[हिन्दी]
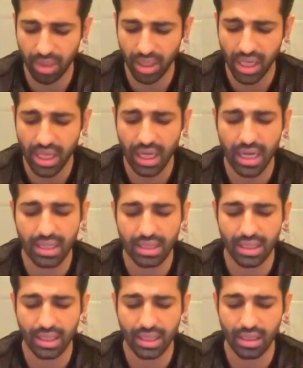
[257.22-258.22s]
मेरा ये ख्याल
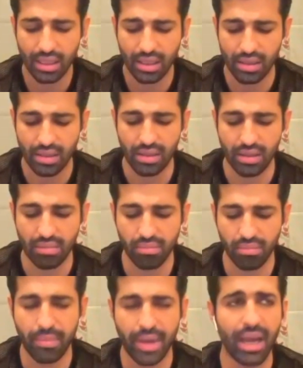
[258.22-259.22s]
था कि
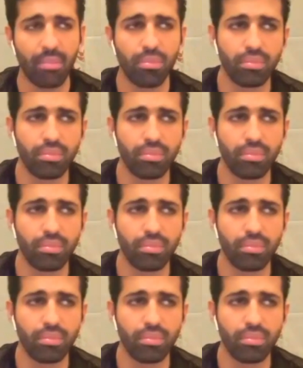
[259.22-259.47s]
मैं